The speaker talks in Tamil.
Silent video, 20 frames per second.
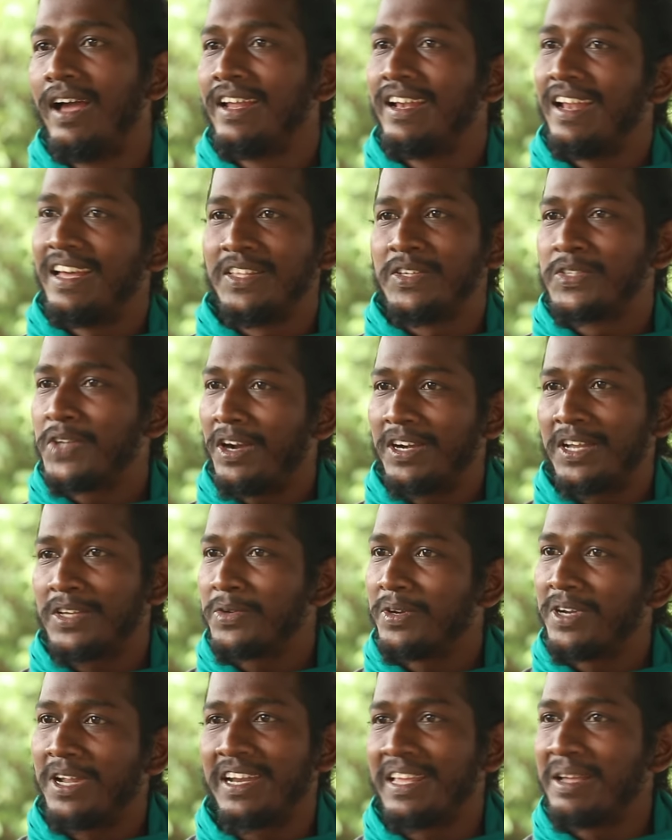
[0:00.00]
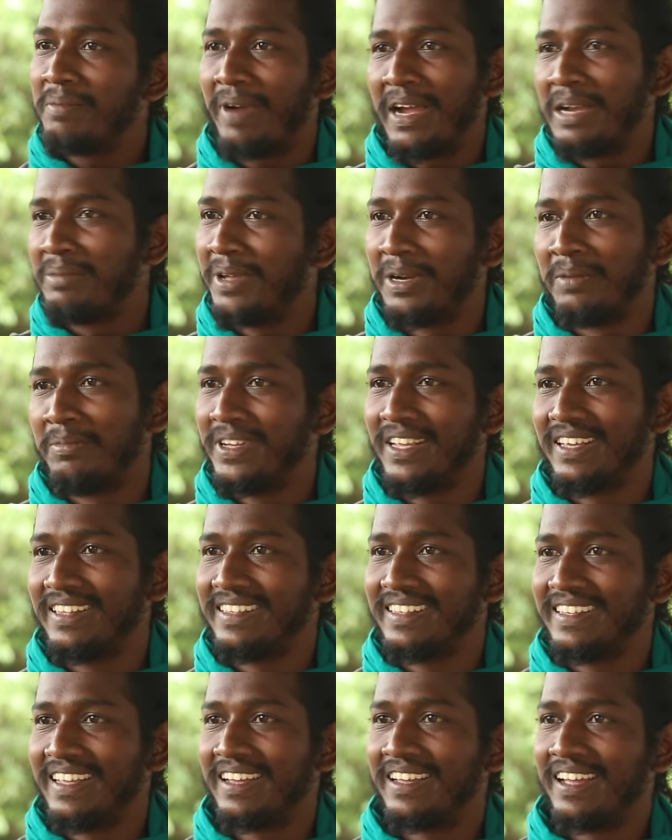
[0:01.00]
இல்லை அது ஷார்ட்டாக சொன்னால் நீங்கள் பயன்பெற
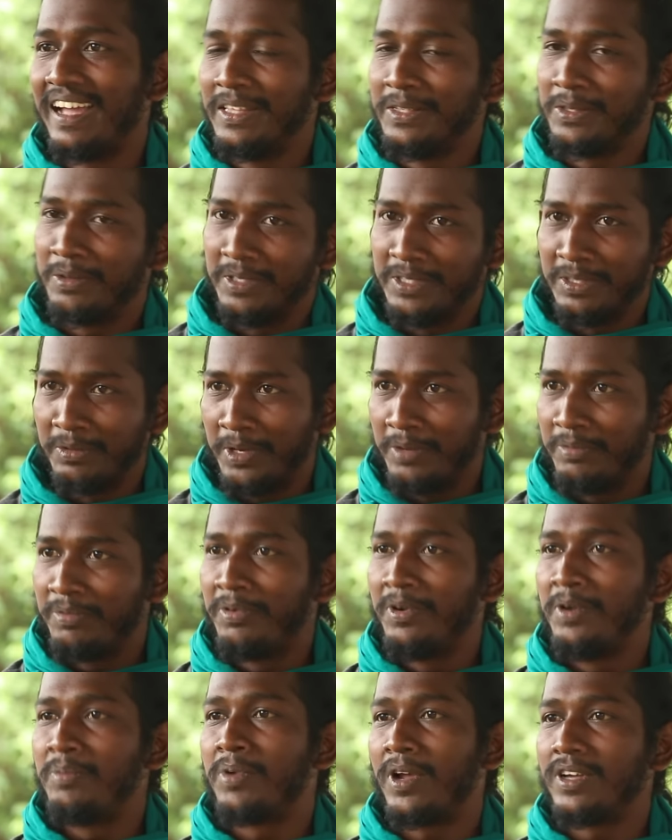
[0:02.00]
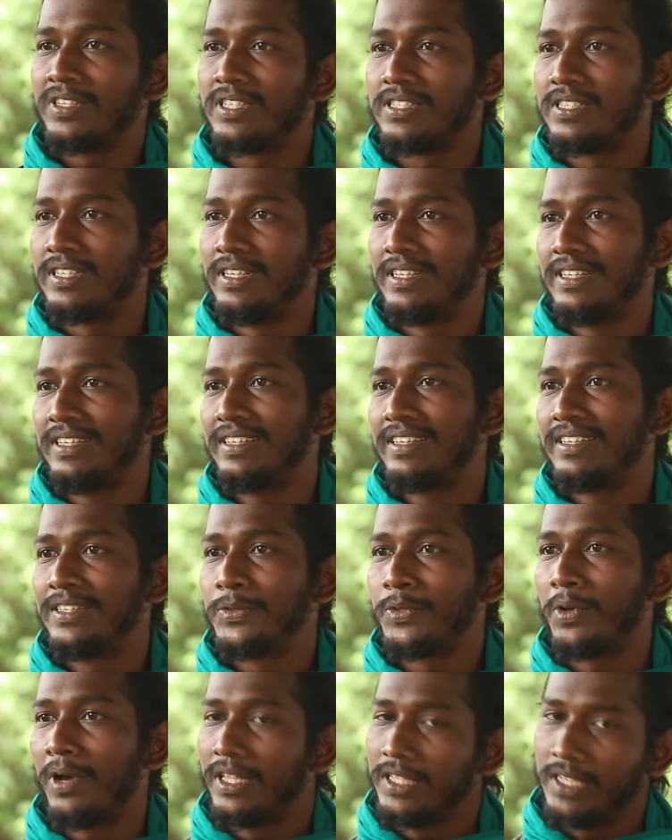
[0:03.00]
முடியாதுங்கய்யா அதுக்கு வந்து ஒரு ஃபுல் ப்ராசஸ் இருக்குது
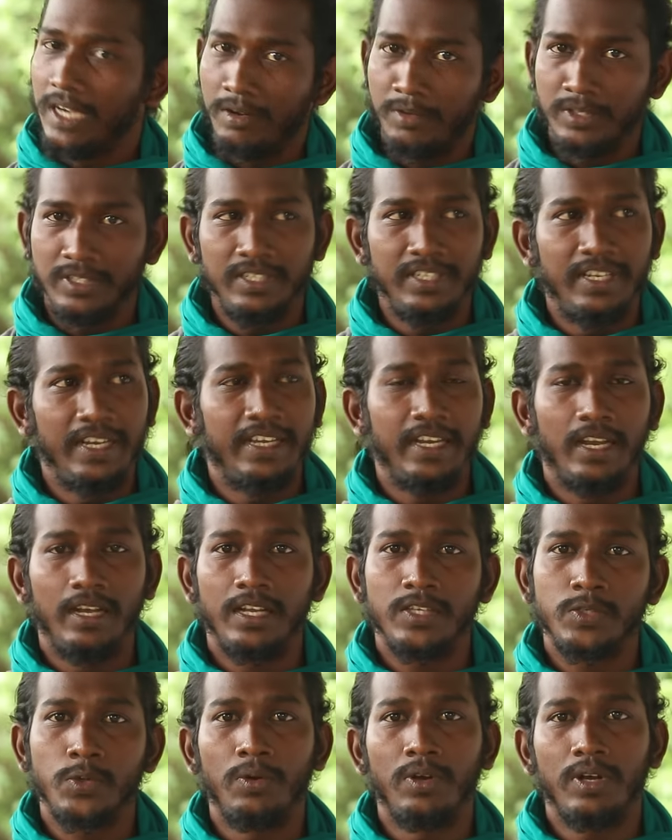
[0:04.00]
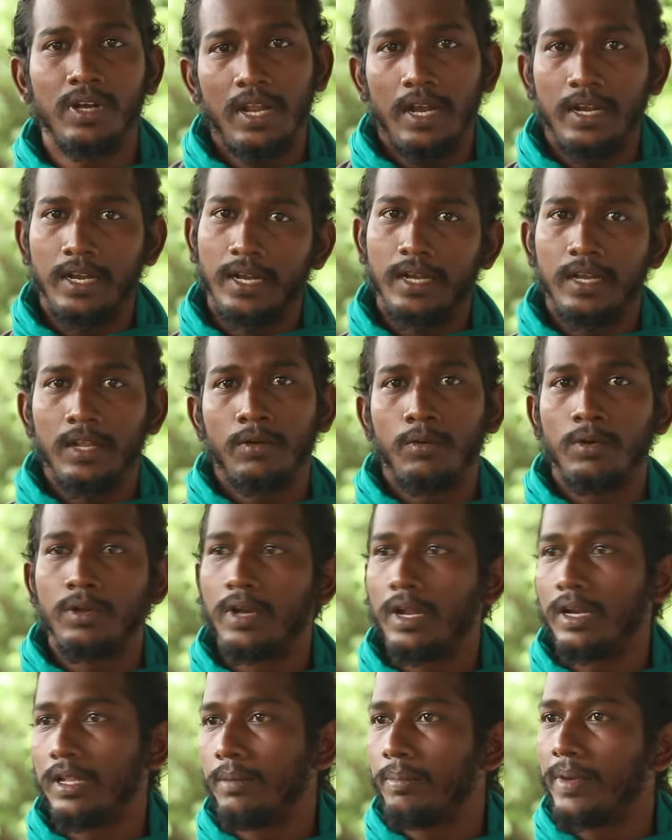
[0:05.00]
ஸோ அதை நான் வந்து டீட்டெயிலாக சொல்கிறேன் நான் அண்ணன் கிட்ட கூட
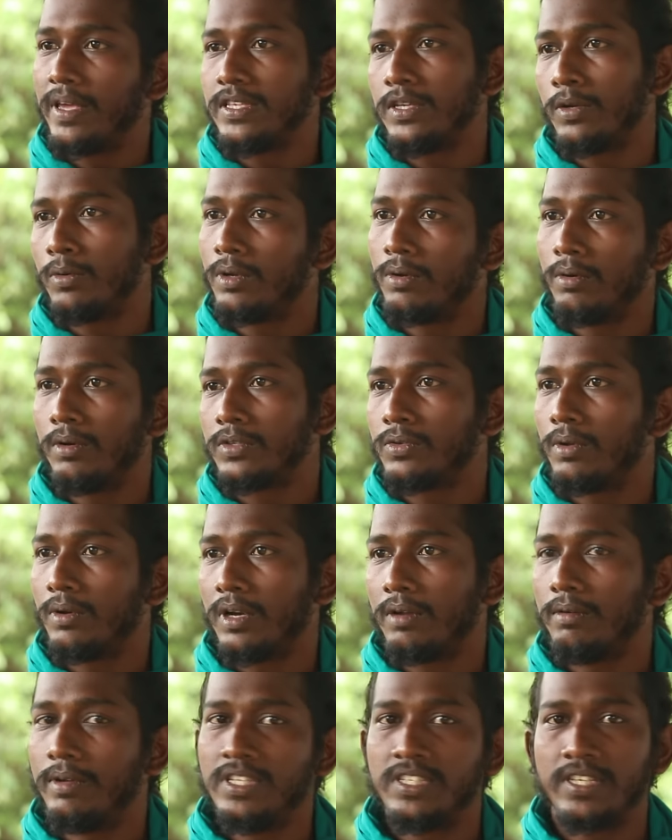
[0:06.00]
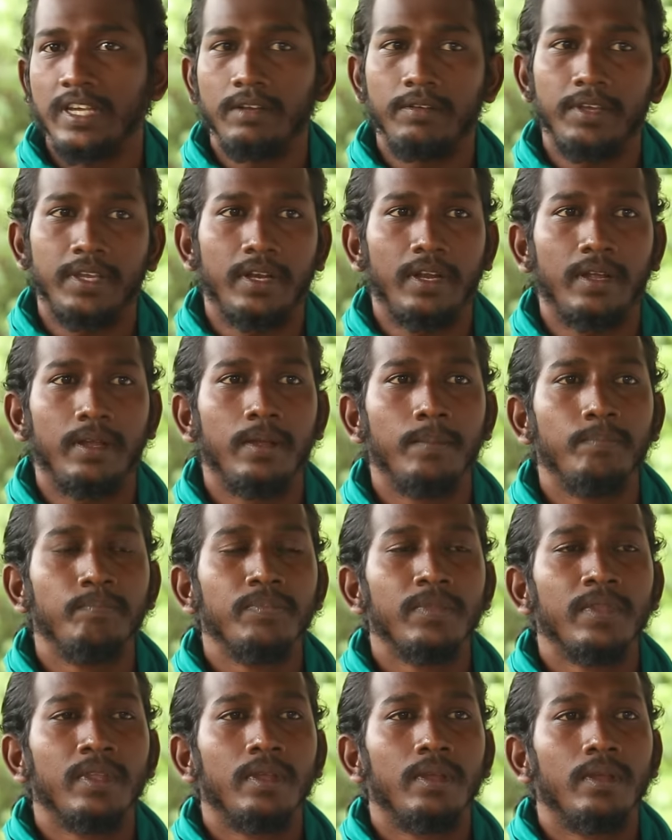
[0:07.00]
நான் அதை பேசி கூட உங்களுக்கு சொல்கிறேன் வந்து சேர வைக்கிறேன்
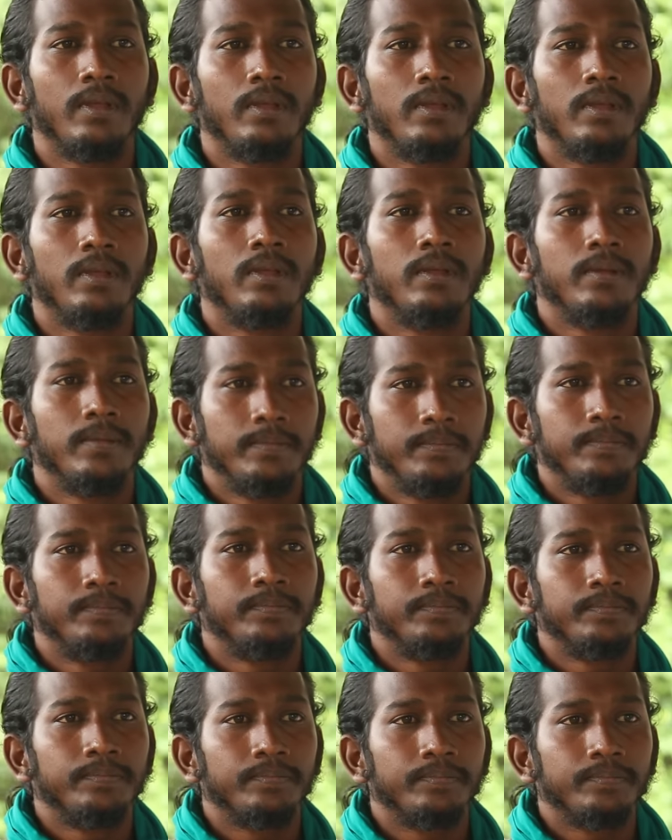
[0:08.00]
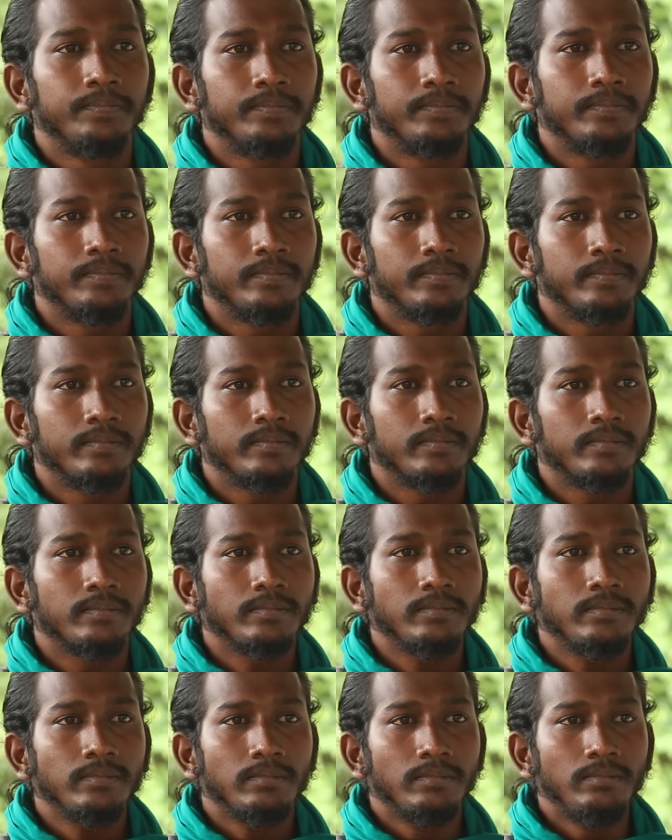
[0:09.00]
மாவு பூச்சிக்கு வந்து சர்க்கரை
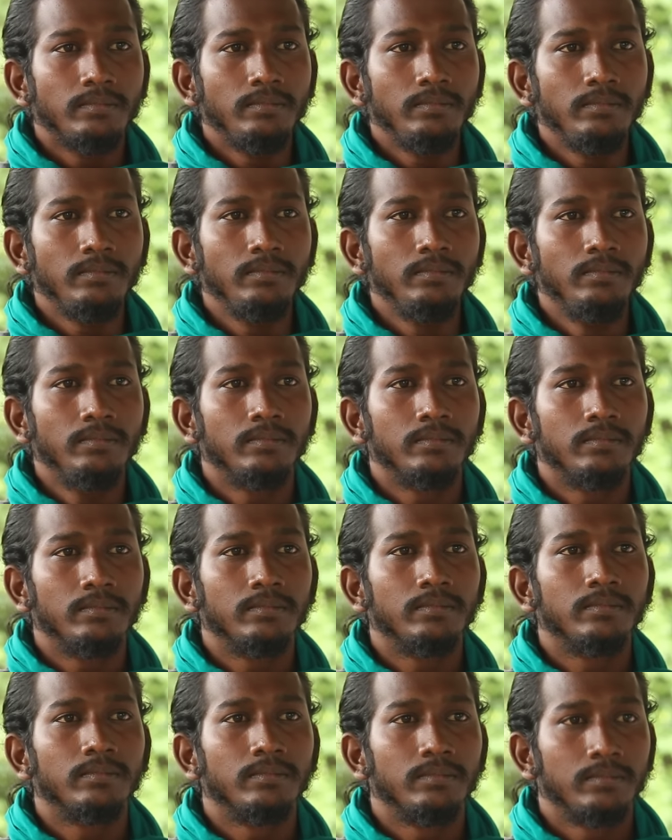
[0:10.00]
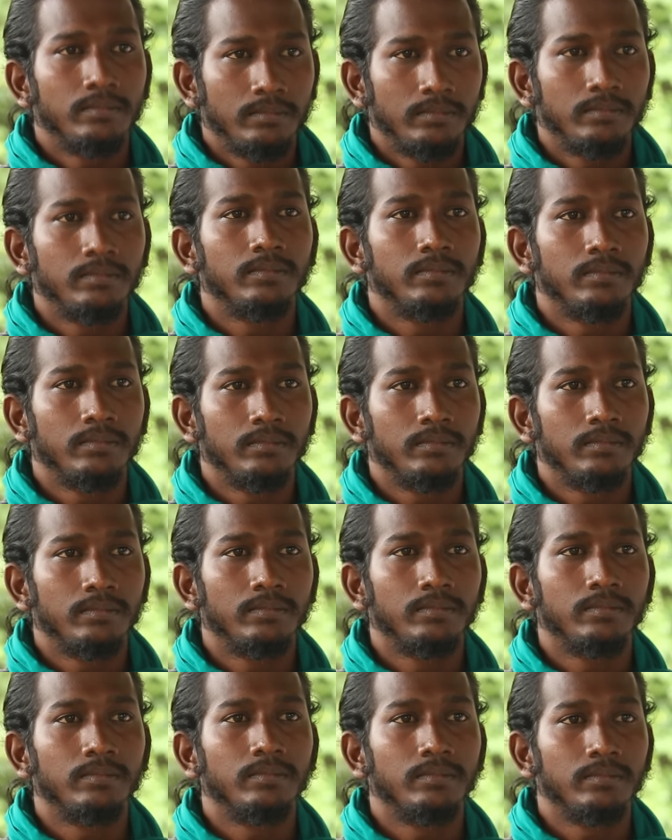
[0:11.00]
தன்மை உள்ள சர்க்கரை பாவை கரைச்சி அதை
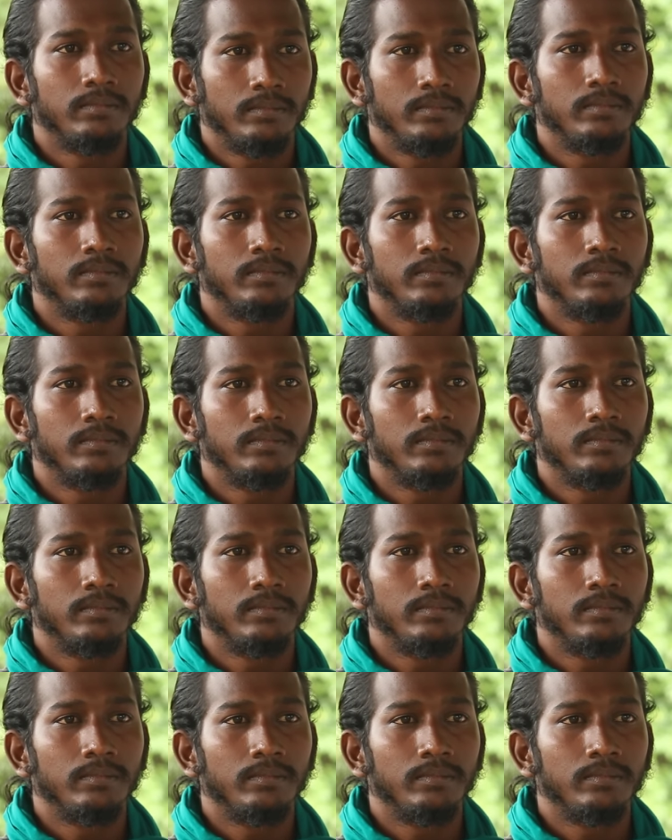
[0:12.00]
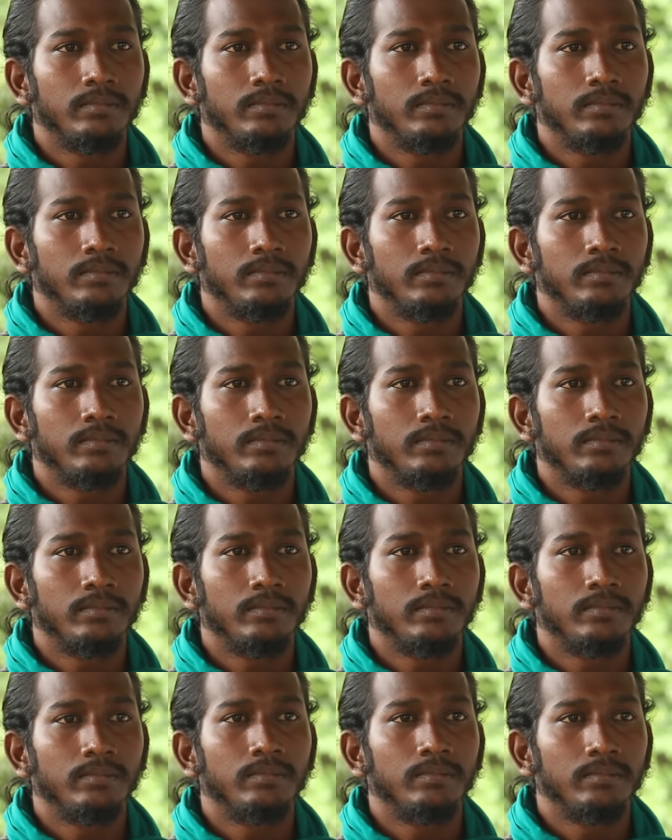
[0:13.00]
தெளிச்சிங்கன்னா அதை நோக்கி எறும்புகள்
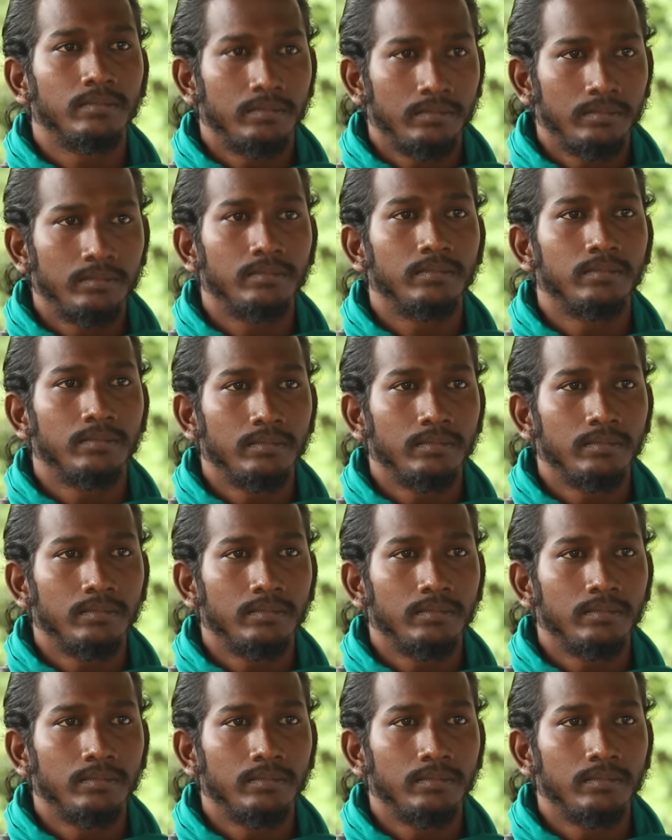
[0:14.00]
மேலே பயணிக்கும் அந்த